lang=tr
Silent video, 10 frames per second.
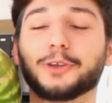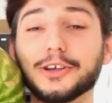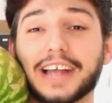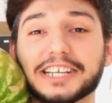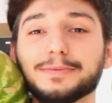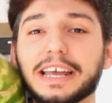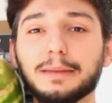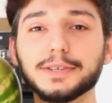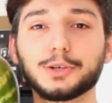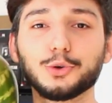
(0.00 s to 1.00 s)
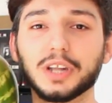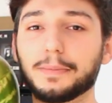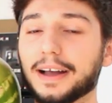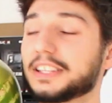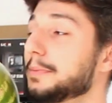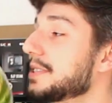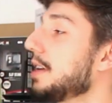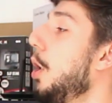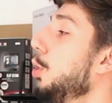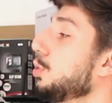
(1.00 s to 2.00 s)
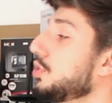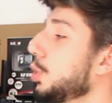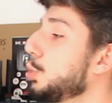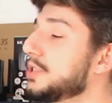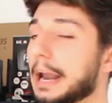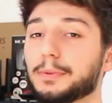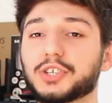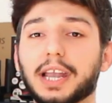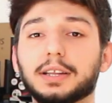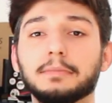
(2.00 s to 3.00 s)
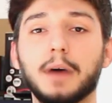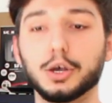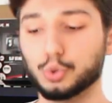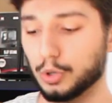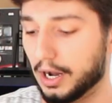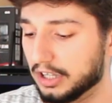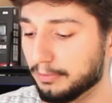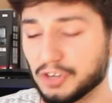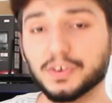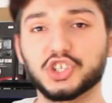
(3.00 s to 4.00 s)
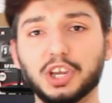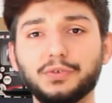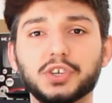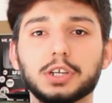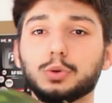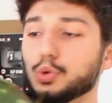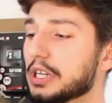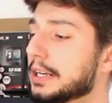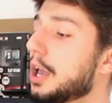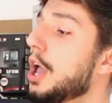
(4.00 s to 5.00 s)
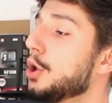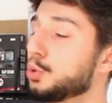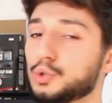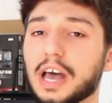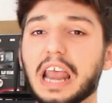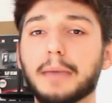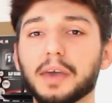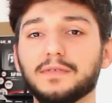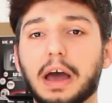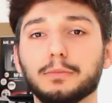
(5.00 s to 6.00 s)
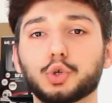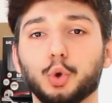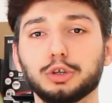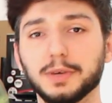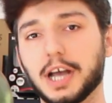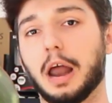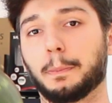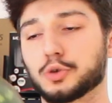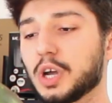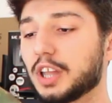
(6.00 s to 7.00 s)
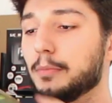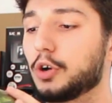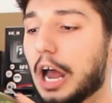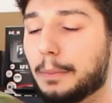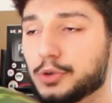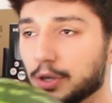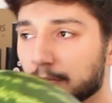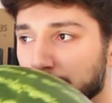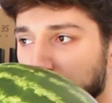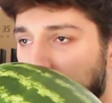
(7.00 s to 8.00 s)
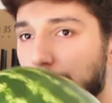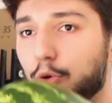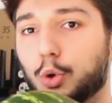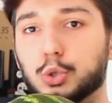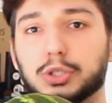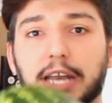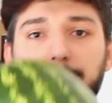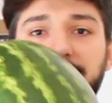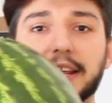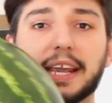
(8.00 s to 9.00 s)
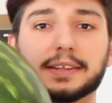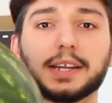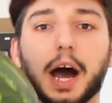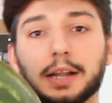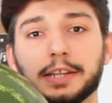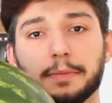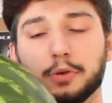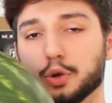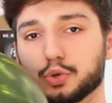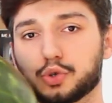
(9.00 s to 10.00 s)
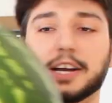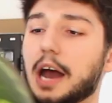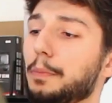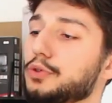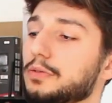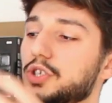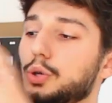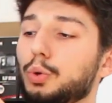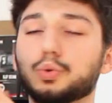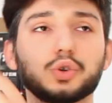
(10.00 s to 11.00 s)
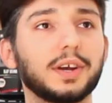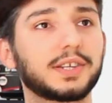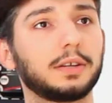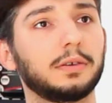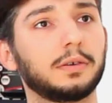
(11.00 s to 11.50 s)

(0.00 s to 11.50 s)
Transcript: Dostlar şimdi elimizdeki ürüne baktığımızda oldukça güzel bir şekilde mahsul alınmış ve çiftçinin üzerine güzel emek vermiş olduğu bir karpuz. Zaten bu karpuzu hem kokusundan hem de renginden anlayabiliyoruz. Karpuzun dış görünüşü nasıl?